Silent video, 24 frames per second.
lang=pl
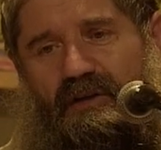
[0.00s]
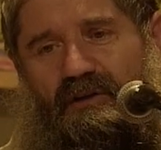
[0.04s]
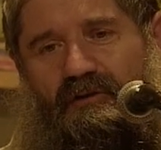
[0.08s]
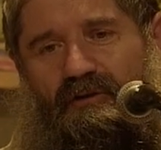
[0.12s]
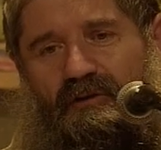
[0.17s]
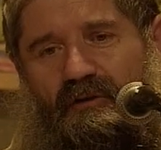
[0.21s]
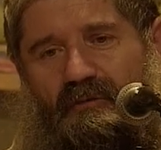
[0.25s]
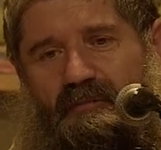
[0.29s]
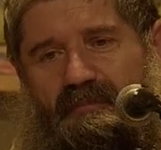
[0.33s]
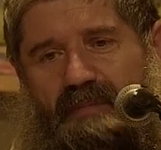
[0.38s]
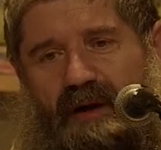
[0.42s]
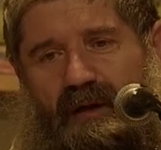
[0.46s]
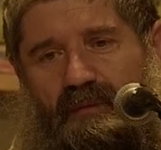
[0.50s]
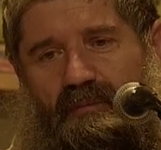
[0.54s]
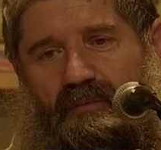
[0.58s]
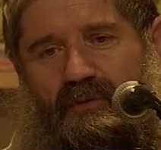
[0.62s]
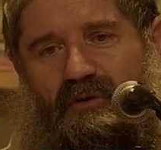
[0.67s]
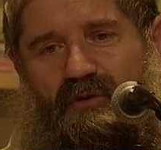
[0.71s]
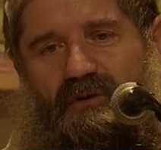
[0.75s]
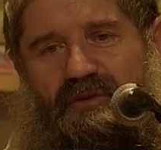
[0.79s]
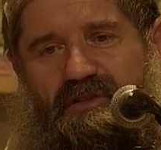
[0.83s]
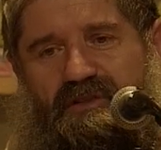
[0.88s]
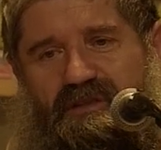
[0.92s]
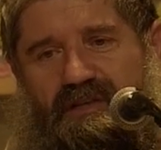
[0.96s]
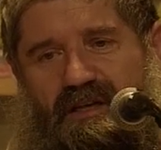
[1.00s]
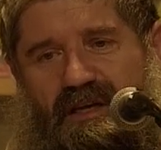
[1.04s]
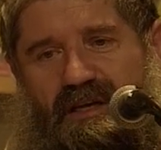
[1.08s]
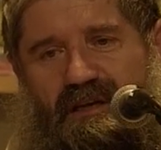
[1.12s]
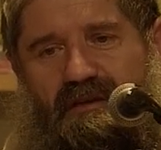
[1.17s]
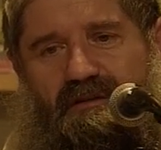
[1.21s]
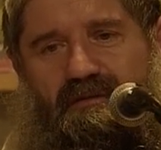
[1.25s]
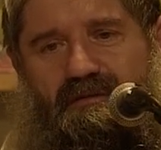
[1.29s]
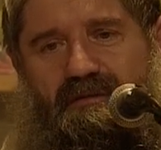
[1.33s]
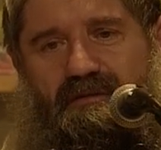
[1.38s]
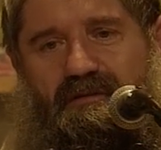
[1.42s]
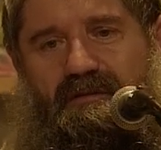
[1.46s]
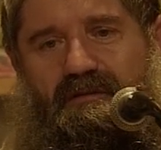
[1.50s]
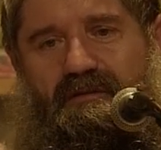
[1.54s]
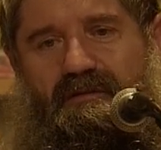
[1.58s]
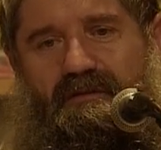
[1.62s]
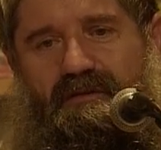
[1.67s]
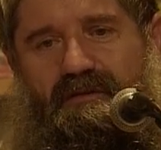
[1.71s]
i którą Pan Bóg chce